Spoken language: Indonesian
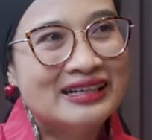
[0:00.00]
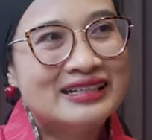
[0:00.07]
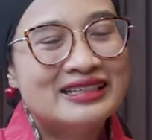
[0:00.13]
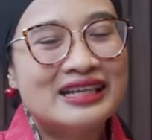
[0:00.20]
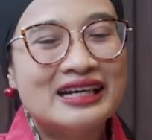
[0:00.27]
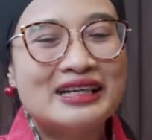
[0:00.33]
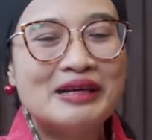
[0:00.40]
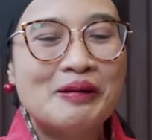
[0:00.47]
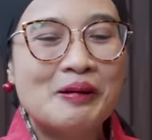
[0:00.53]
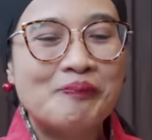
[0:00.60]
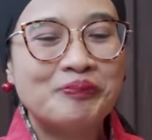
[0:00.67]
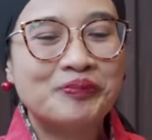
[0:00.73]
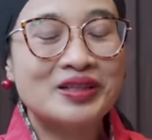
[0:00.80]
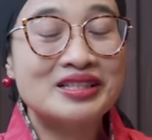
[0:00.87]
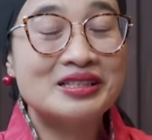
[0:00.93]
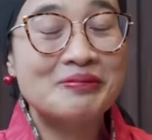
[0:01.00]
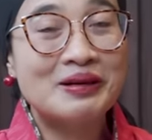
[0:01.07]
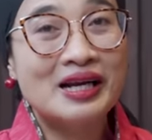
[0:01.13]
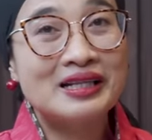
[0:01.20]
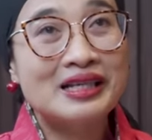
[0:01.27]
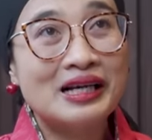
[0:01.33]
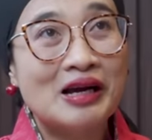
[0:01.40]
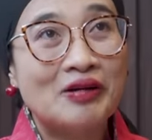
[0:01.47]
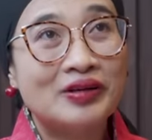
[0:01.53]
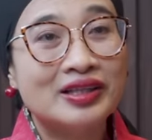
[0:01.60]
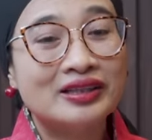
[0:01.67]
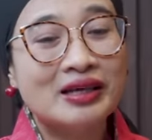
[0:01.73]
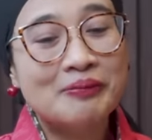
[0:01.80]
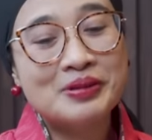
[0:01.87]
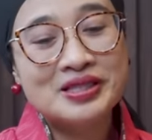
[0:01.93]
okay. jadi sebenarnya kalau
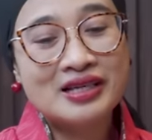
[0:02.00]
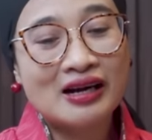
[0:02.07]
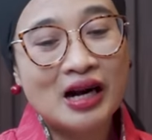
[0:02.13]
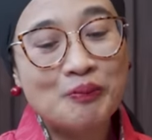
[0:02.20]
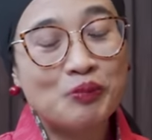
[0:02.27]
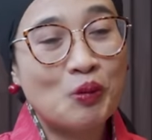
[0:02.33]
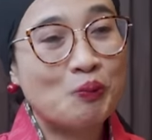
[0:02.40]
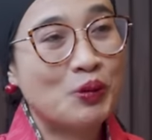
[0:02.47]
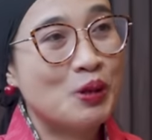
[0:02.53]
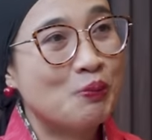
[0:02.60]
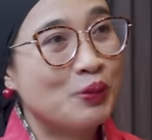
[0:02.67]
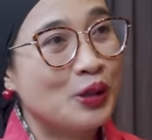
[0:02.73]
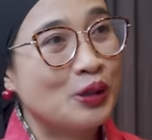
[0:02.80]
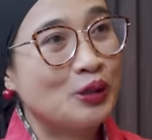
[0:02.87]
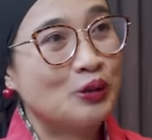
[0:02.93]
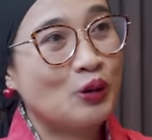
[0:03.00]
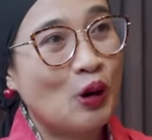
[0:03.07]
kita bicara pemimpin